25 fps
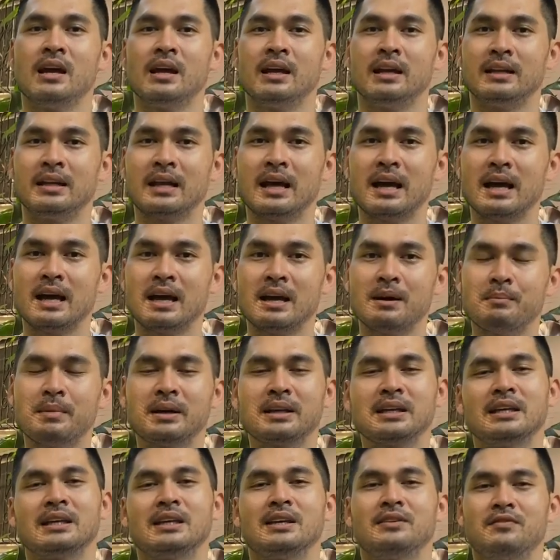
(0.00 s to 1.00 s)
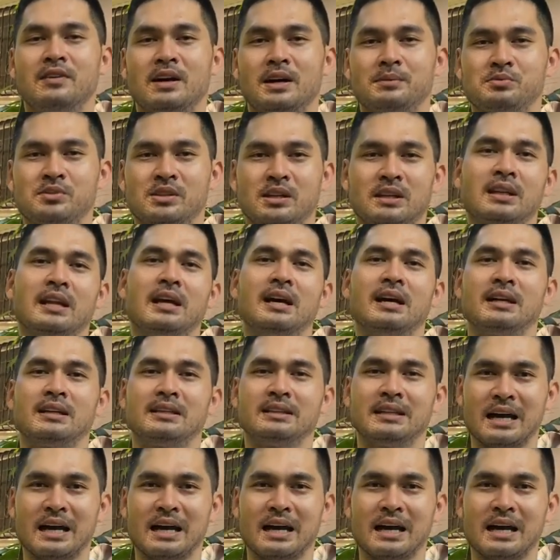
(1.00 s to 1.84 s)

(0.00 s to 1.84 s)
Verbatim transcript: na magi-give up siya ng